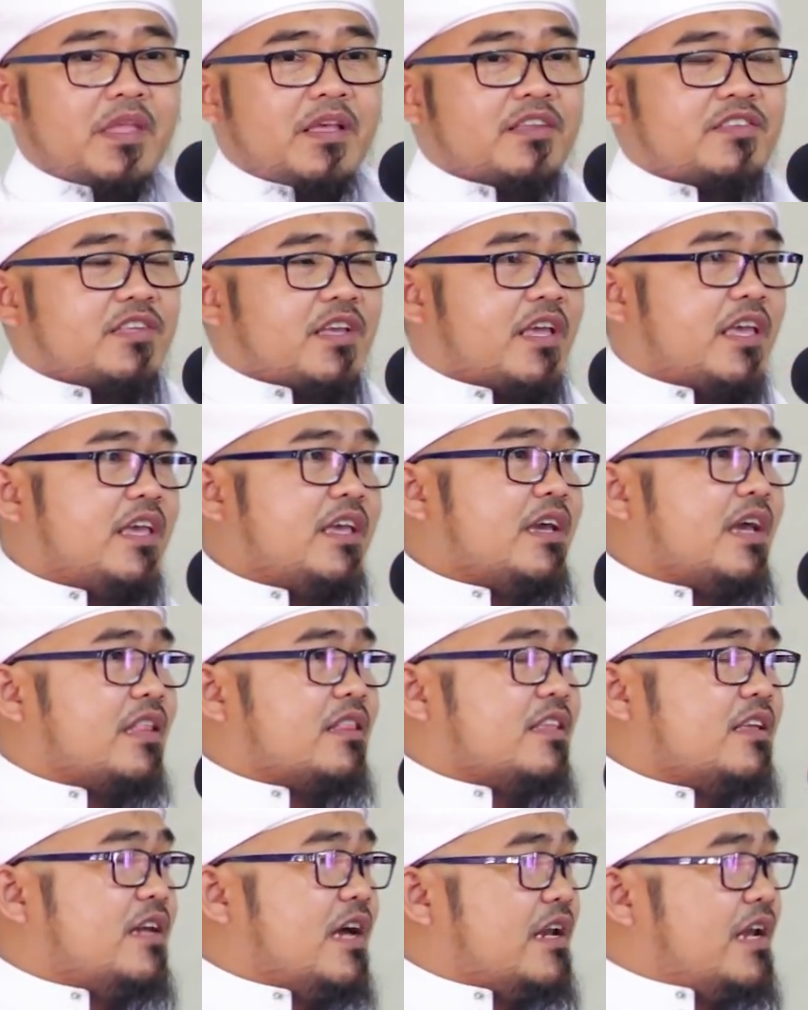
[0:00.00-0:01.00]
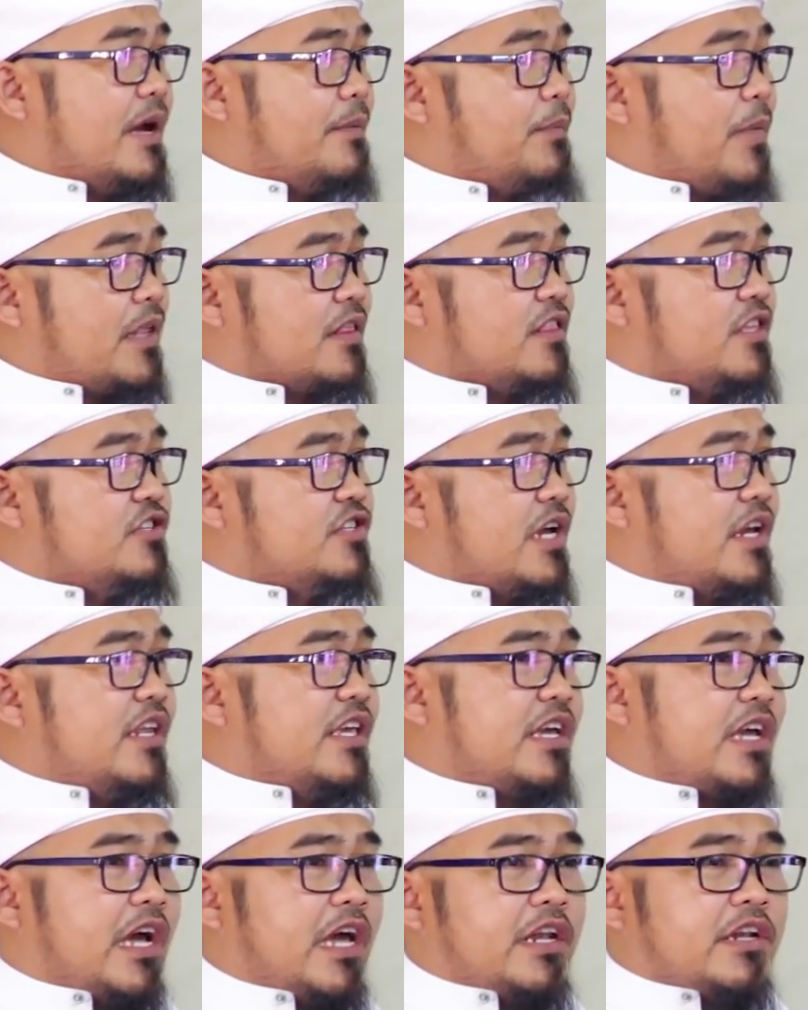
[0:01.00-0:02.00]
sehingga tidak dapat
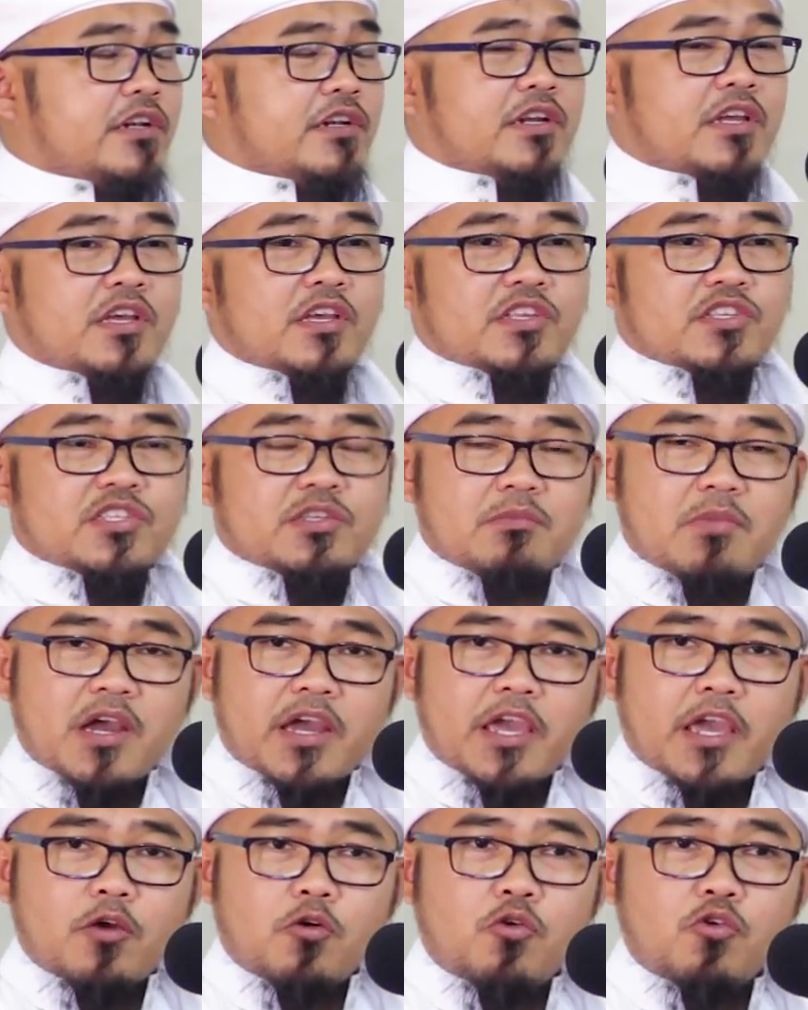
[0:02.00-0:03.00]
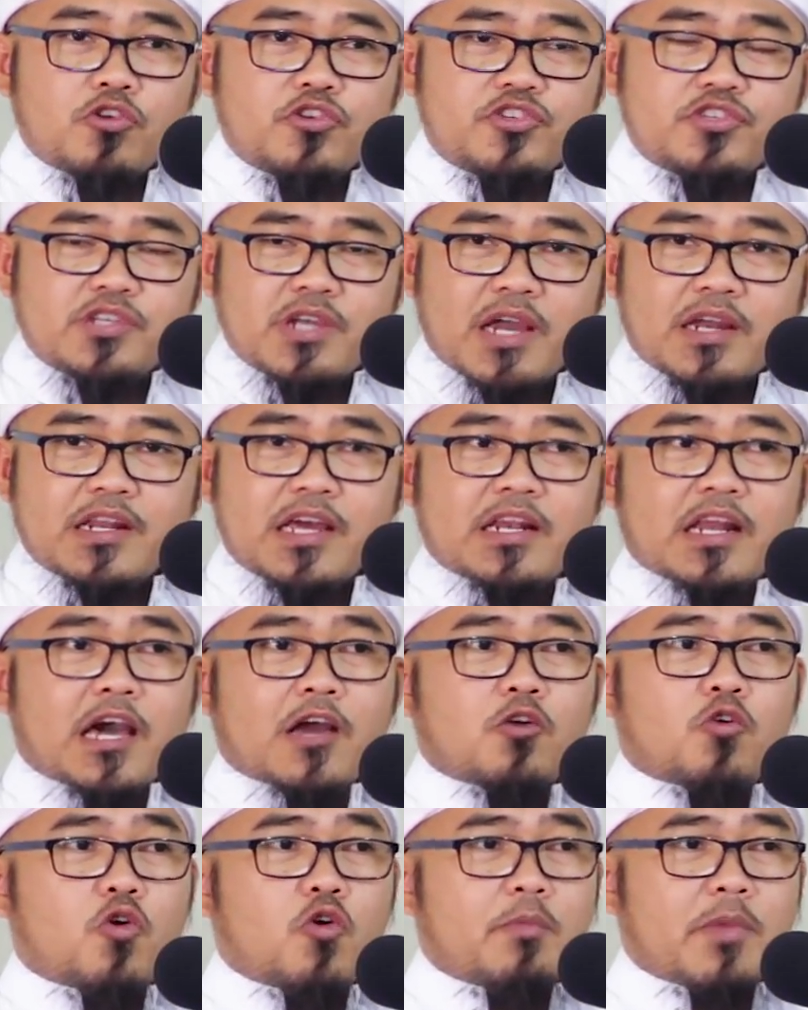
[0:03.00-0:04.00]
dijadikan sebagai hujah dan
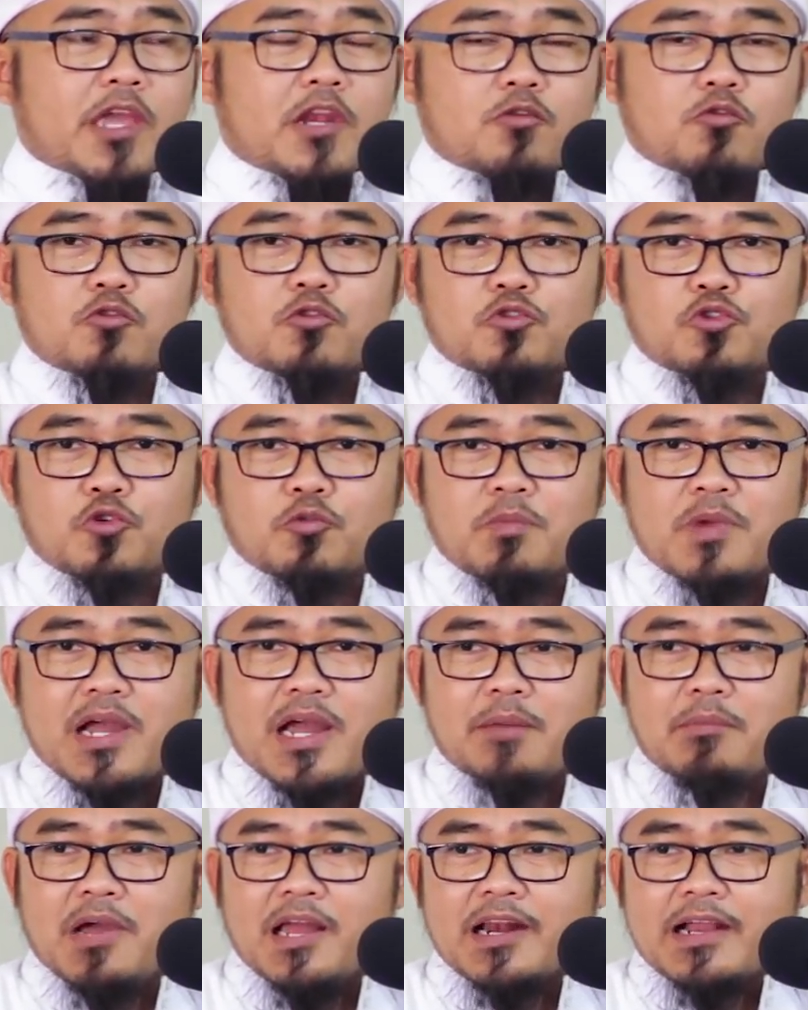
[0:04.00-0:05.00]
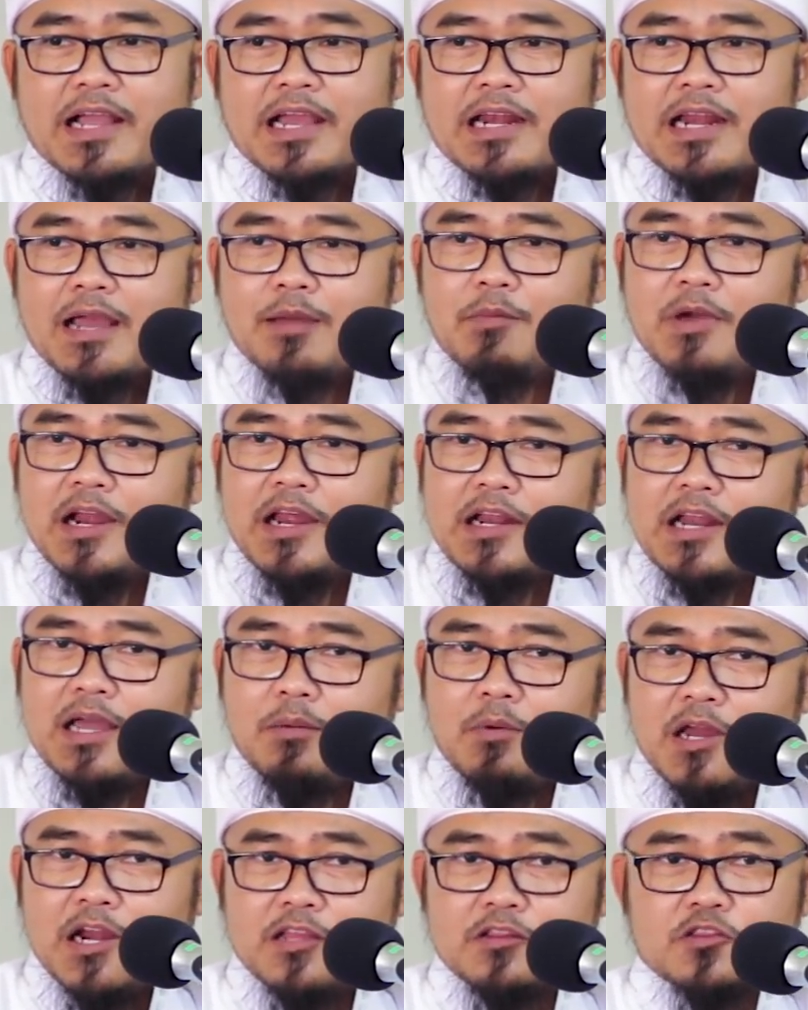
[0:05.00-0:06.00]
argumen untuk mengamalkan
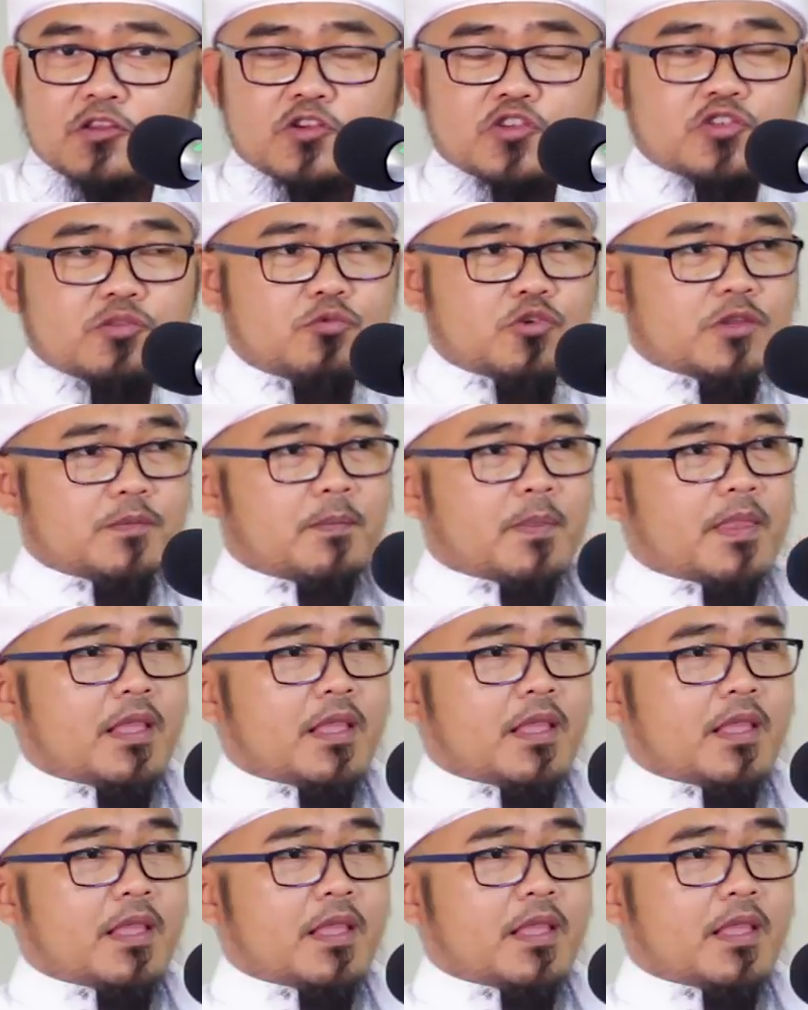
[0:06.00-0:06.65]
amalan-amalan tersebut.